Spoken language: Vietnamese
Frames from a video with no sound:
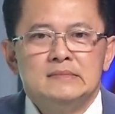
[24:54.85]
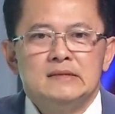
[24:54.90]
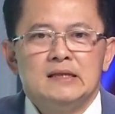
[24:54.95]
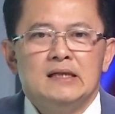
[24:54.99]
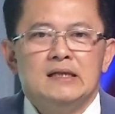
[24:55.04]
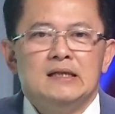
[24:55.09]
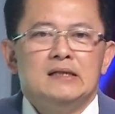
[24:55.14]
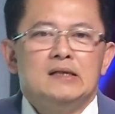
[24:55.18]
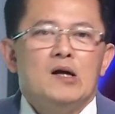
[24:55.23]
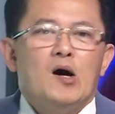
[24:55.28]

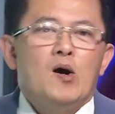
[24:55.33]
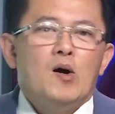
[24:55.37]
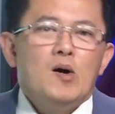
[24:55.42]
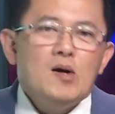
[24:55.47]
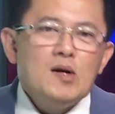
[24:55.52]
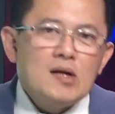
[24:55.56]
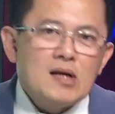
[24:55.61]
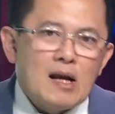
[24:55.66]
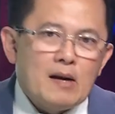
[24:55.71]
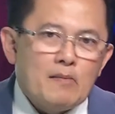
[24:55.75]
thì
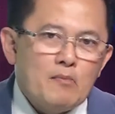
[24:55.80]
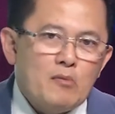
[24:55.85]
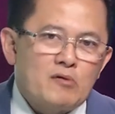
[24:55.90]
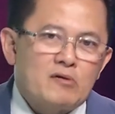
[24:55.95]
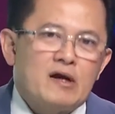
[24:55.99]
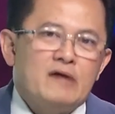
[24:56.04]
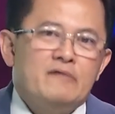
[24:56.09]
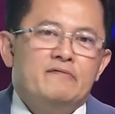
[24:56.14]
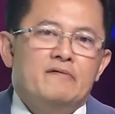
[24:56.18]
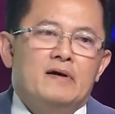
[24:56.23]
đó là
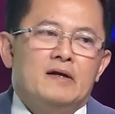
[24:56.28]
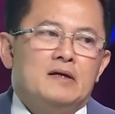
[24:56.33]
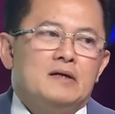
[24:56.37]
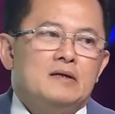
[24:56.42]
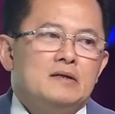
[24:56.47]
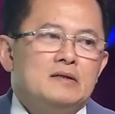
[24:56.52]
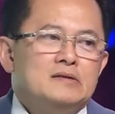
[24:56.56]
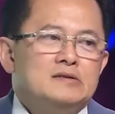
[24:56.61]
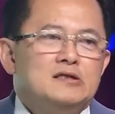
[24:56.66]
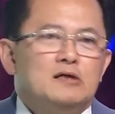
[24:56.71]
một cái
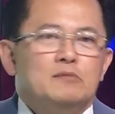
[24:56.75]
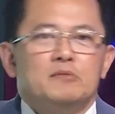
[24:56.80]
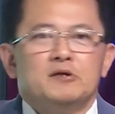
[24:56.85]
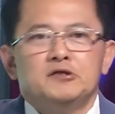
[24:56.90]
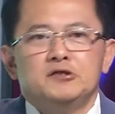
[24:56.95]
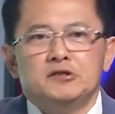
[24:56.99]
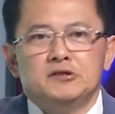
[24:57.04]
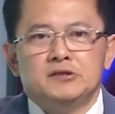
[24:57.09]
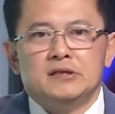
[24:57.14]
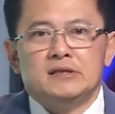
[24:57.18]
phần trong
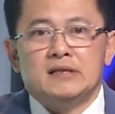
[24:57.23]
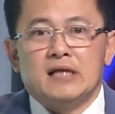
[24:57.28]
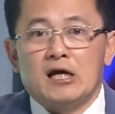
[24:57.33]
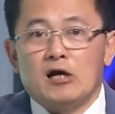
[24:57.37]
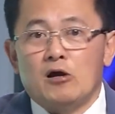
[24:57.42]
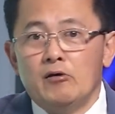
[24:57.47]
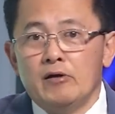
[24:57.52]
cái chương trình này